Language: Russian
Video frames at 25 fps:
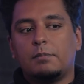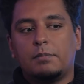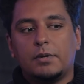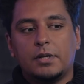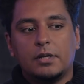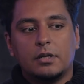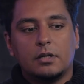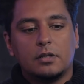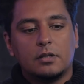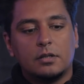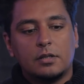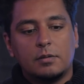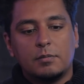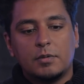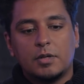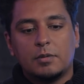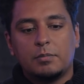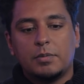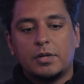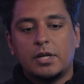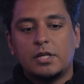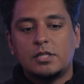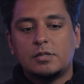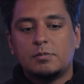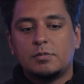Я приехал на
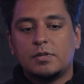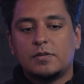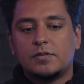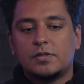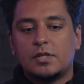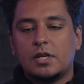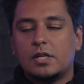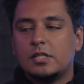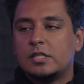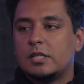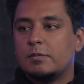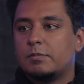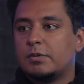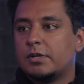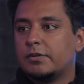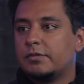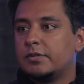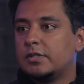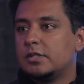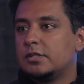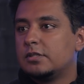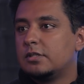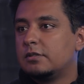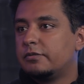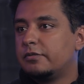мероприятие, меня встретили,
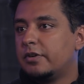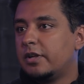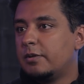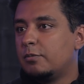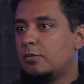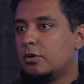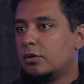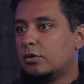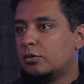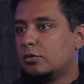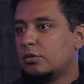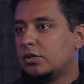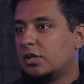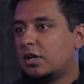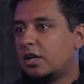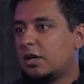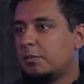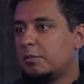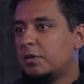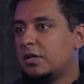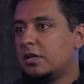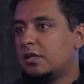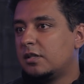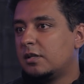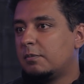провели в гримерку,
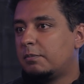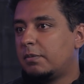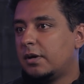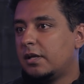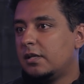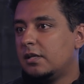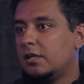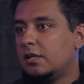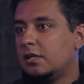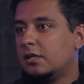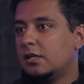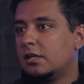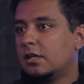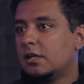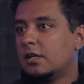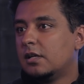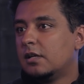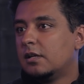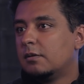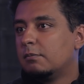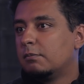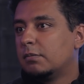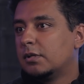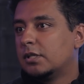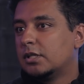накормили, напоили.
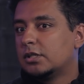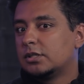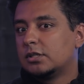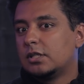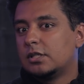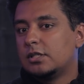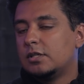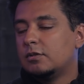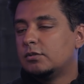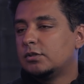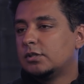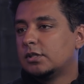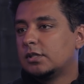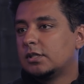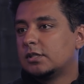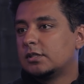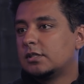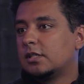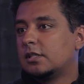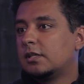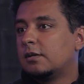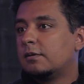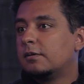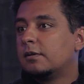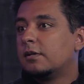Подошла девушка,
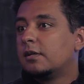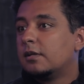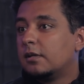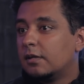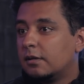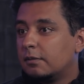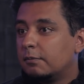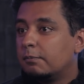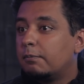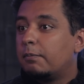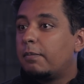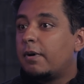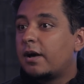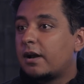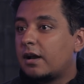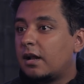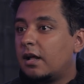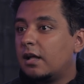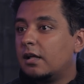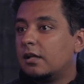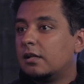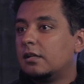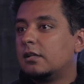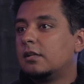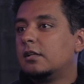сказала,
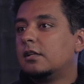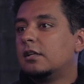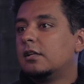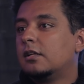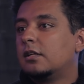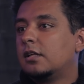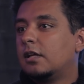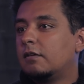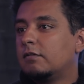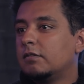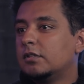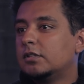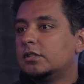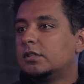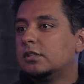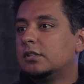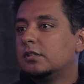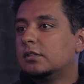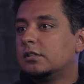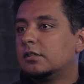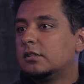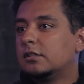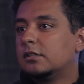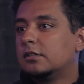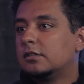пора. Я 15
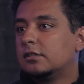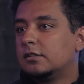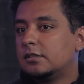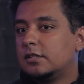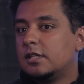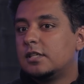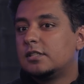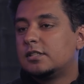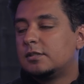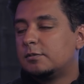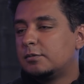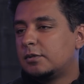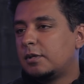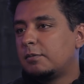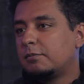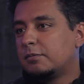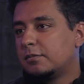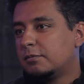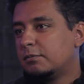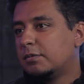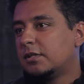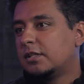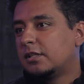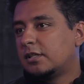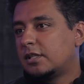вышел, минут ушел. 10,
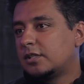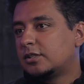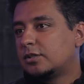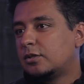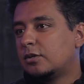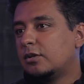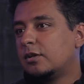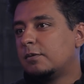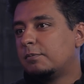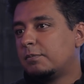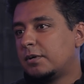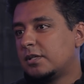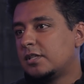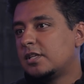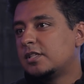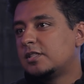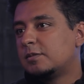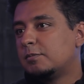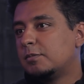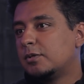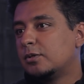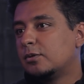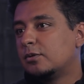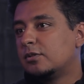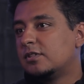там было настроение по
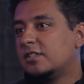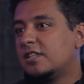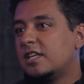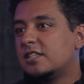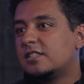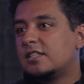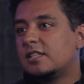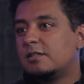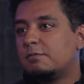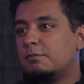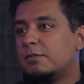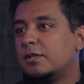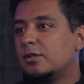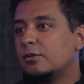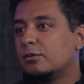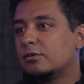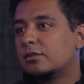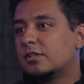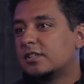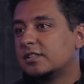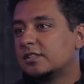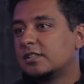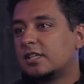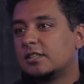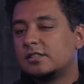10 минут. 10
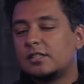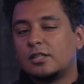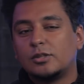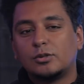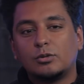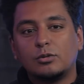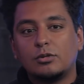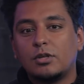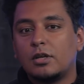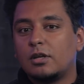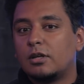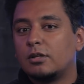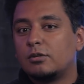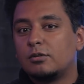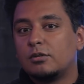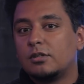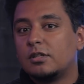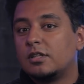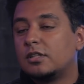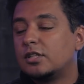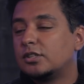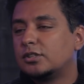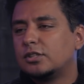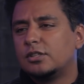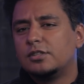минут рассказал шутки,
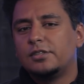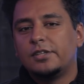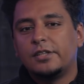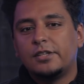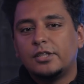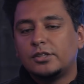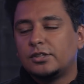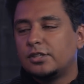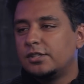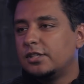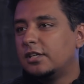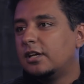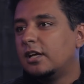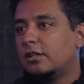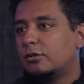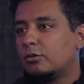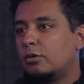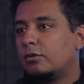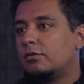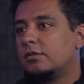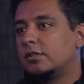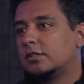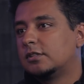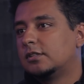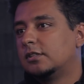которые я даже, я даже не
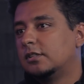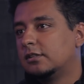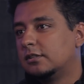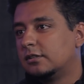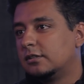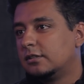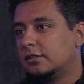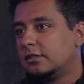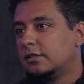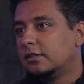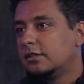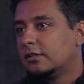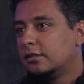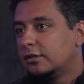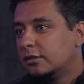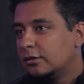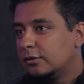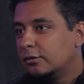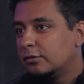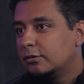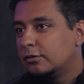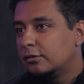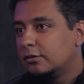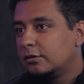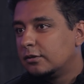готовился.
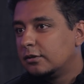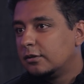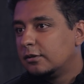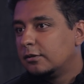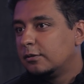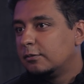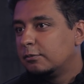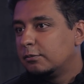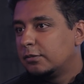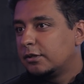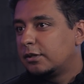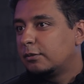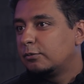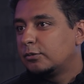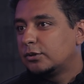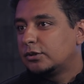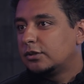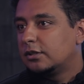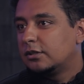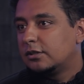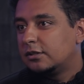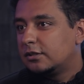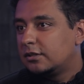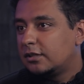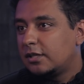Ну, Потому
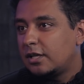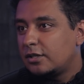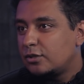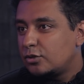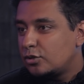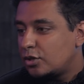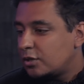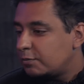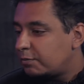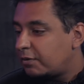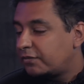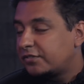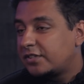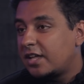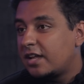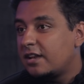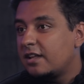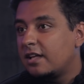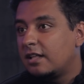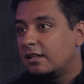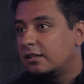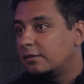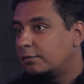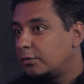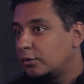что я да. ничего не
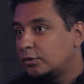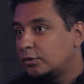повторял.